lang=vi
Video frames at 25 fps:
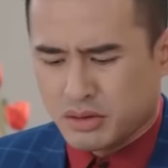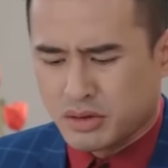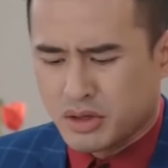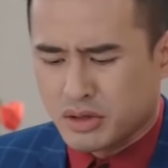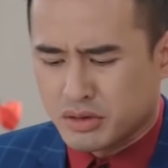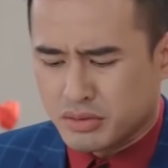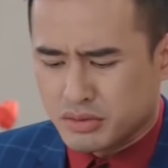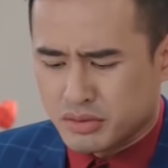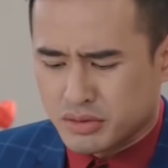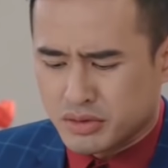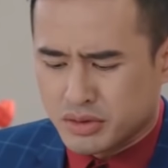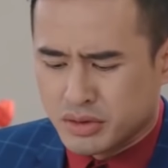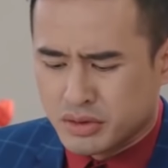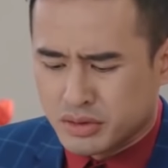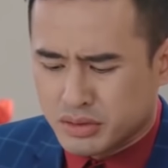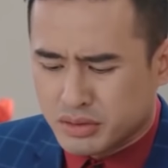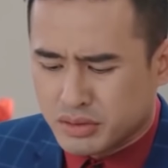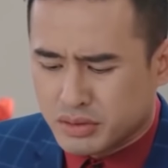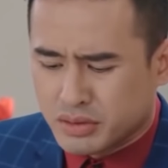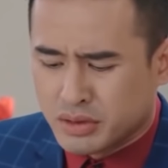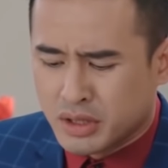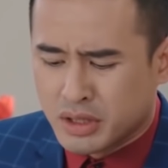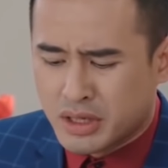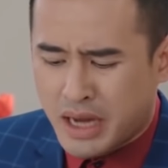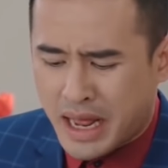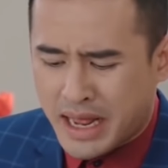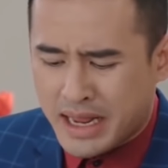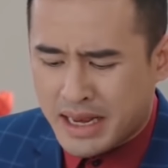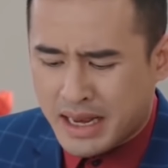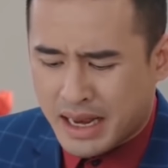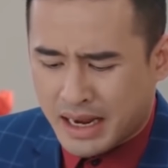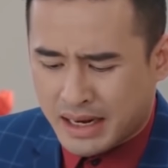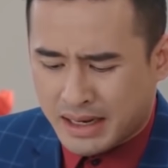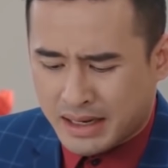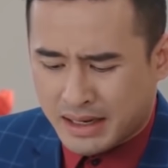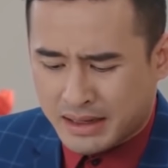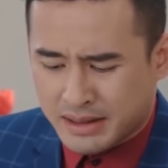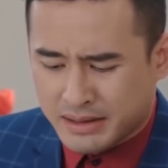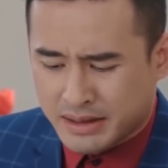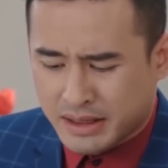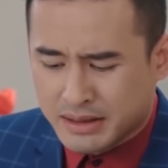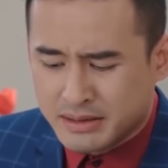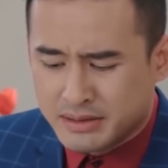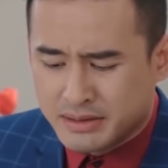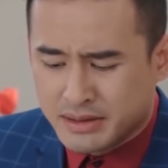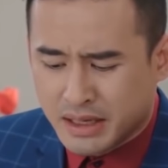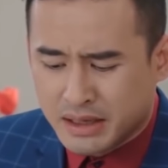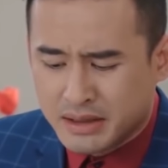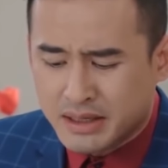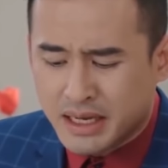Nh nhưng đây là là
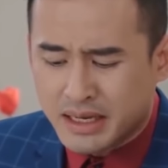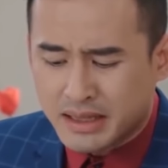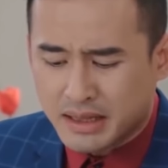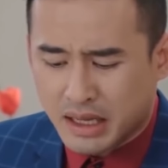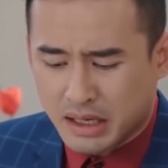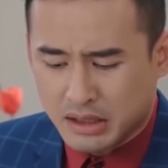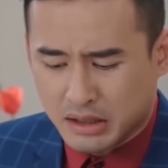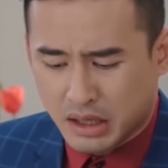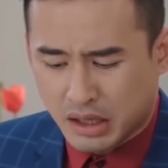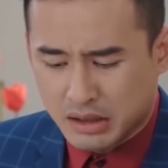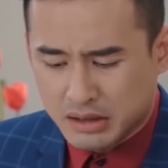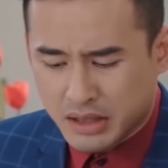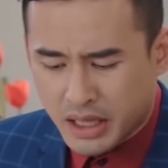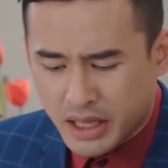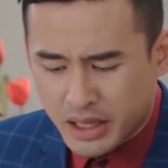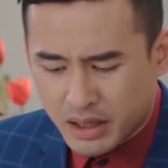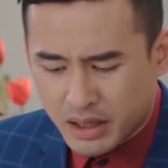những, những giấy tờ cần